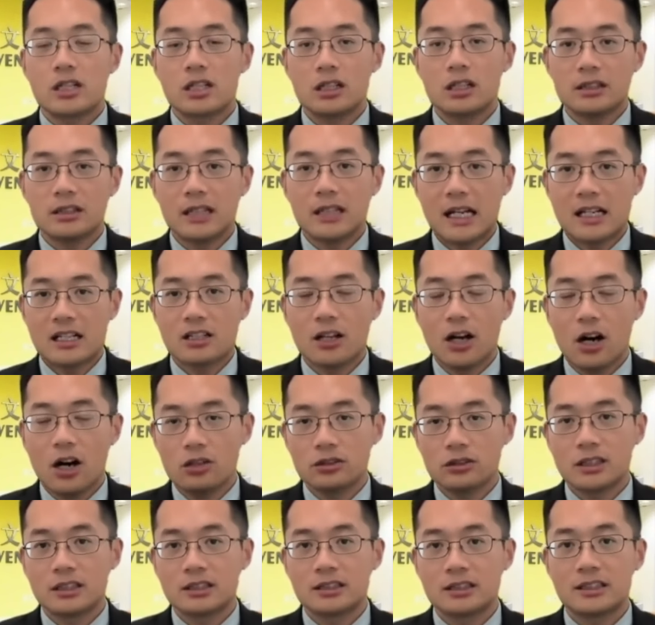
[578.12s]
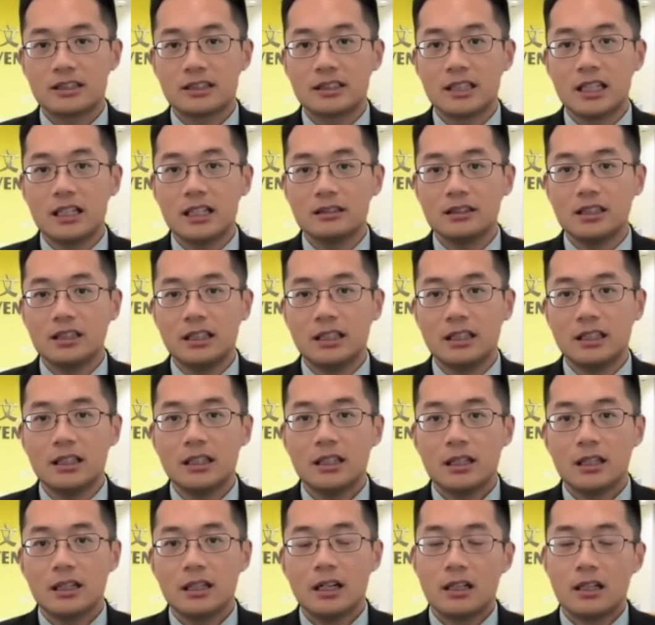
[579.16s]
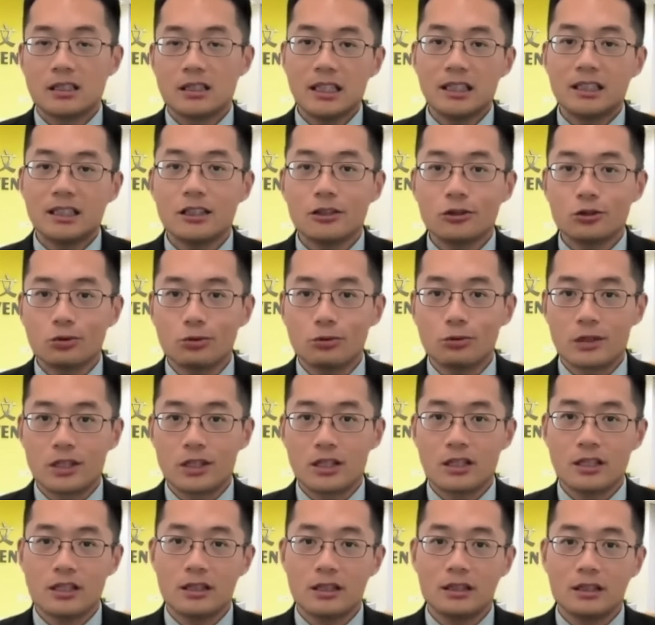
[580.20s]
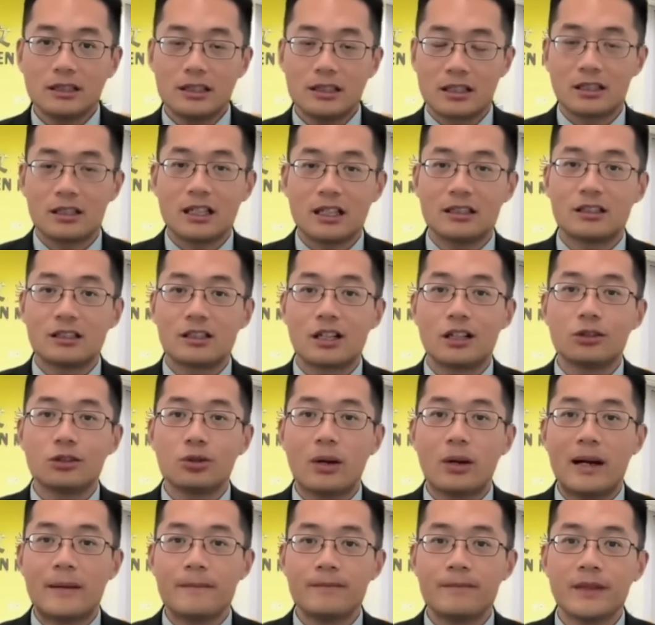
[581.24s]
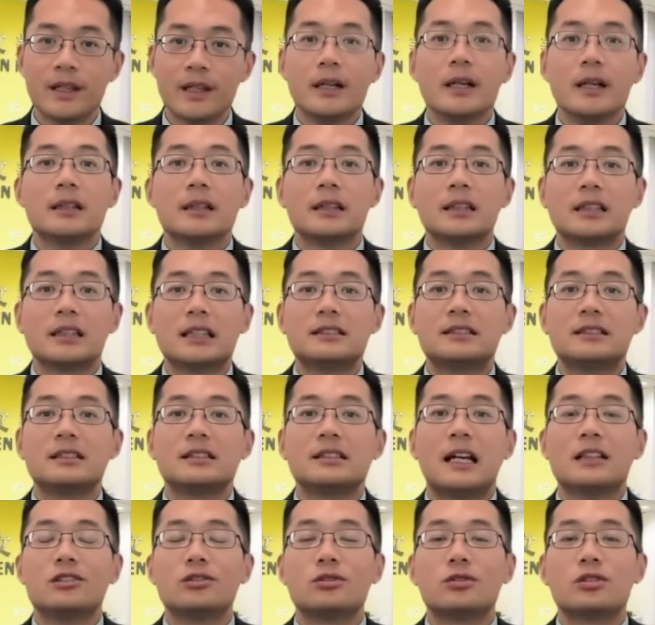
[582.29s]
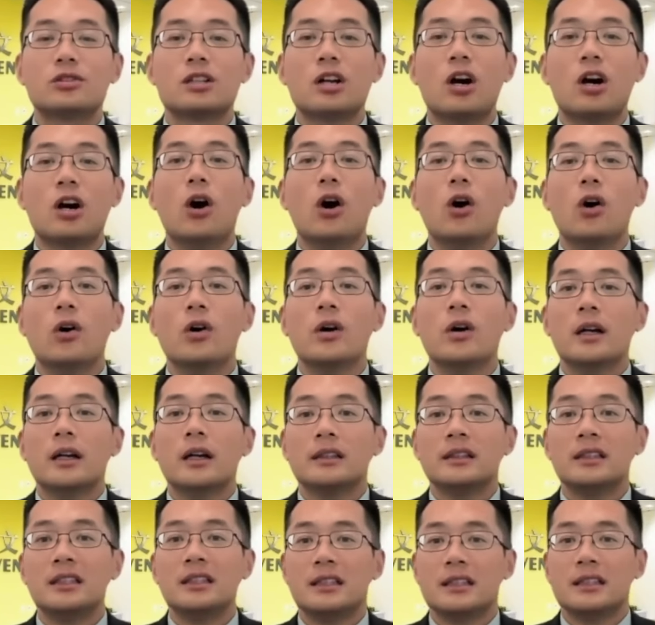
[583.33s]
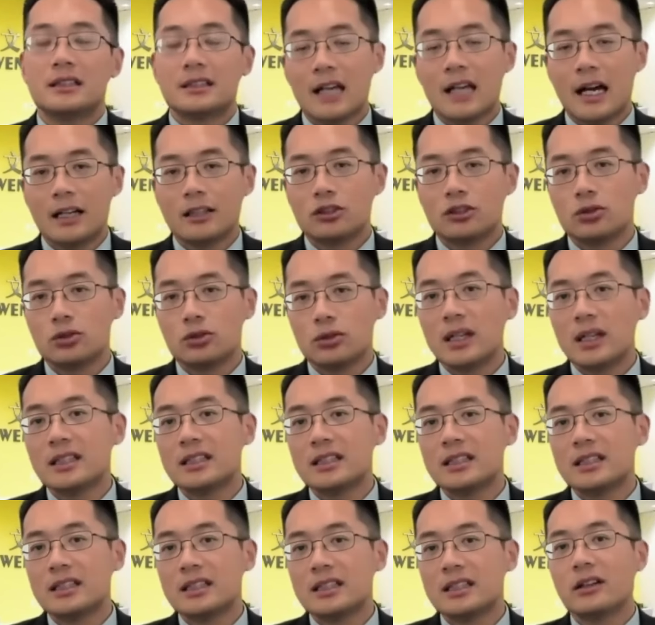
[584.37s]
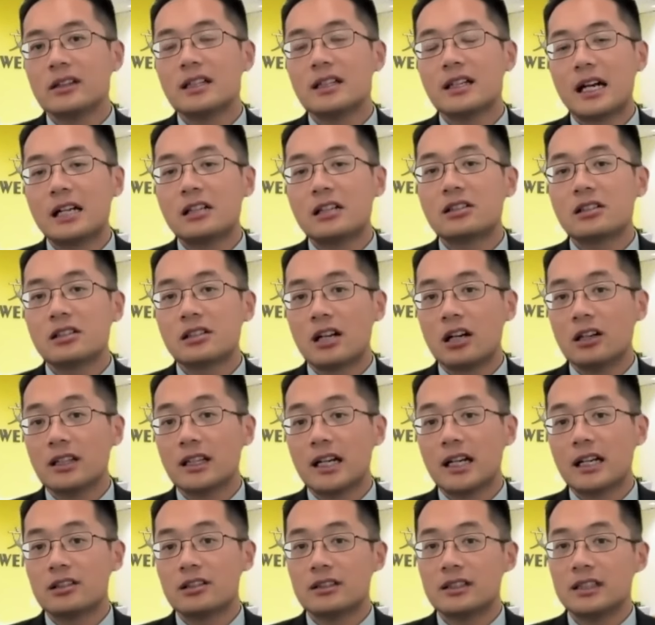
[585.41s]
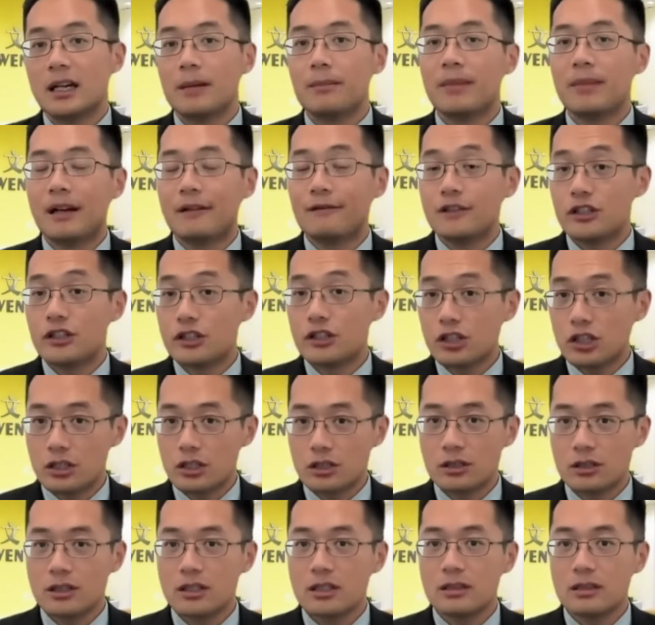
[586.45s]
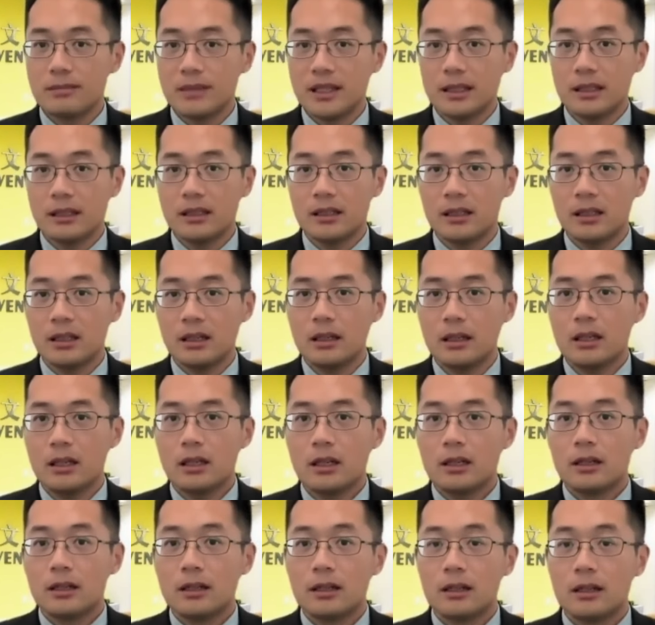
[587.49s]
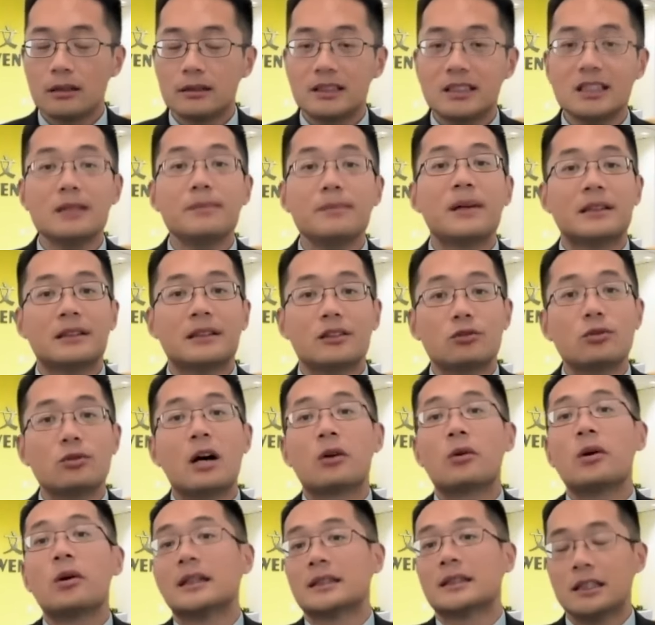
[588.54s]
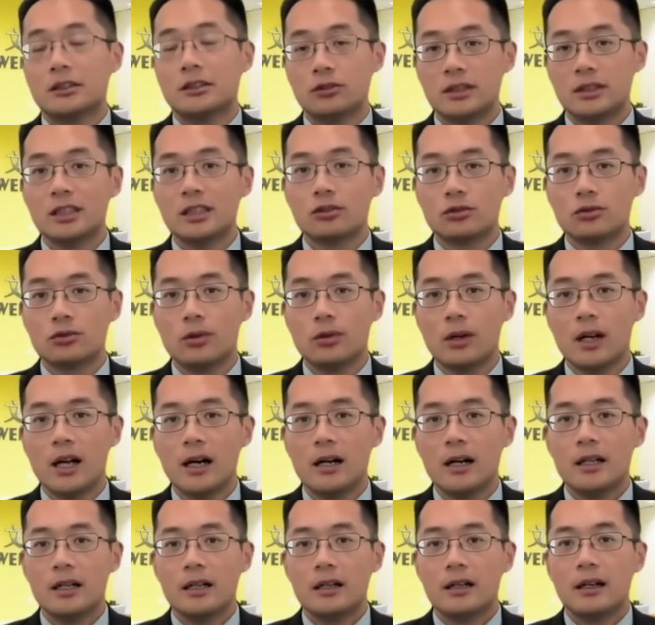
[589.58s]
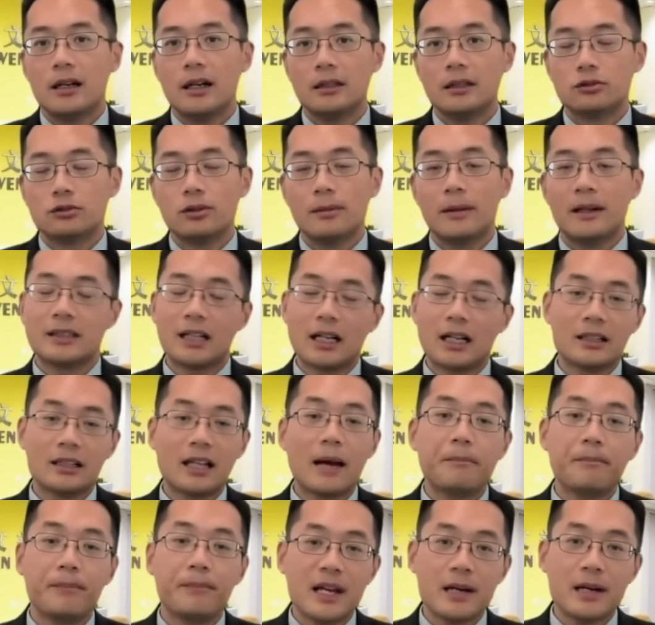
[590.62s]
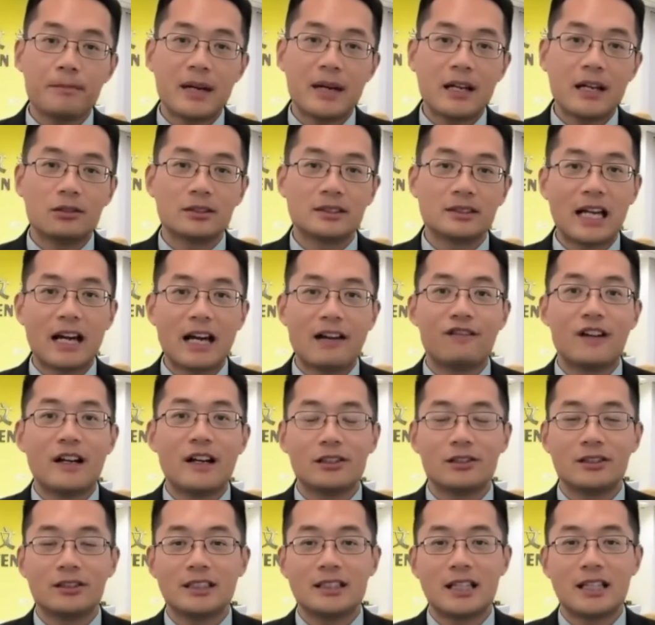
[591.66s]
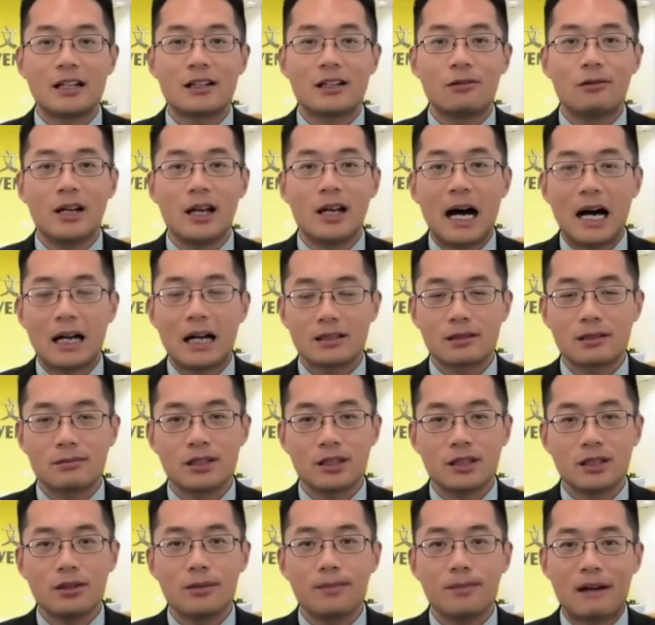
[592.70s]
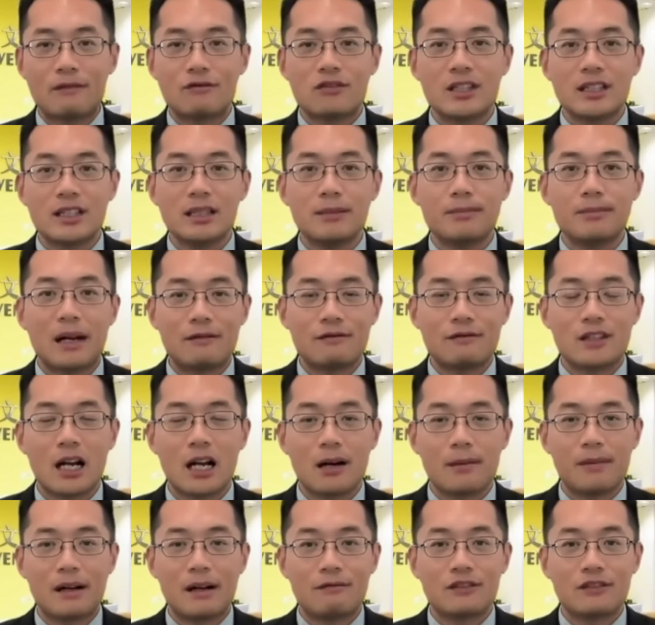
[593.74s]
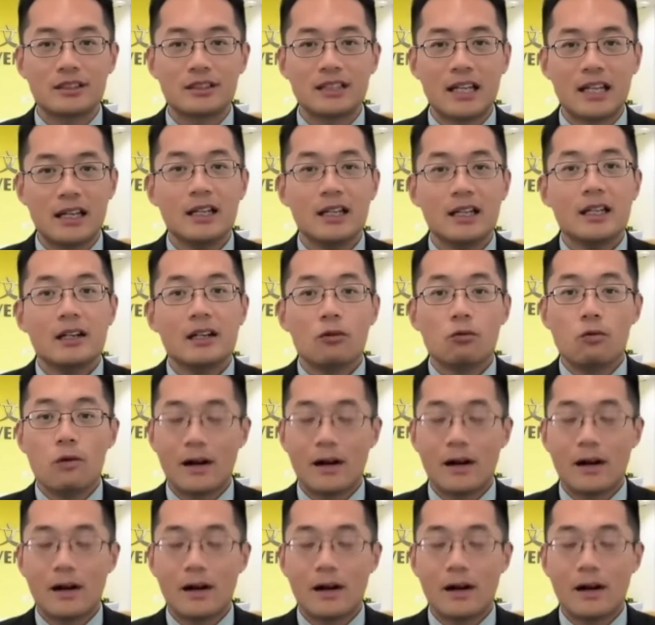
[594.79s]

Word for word: 或是 National Honor Society，呃，这些组织你是他的成员，那他自然就知道，哦，你在学校应该至少应该是前百分之十的这么一个呃基本的状况，他就清楚了啊，对吧？但是他并没有再分。有些家长问了啊，是不是有百分之一、百分之二、百分之三？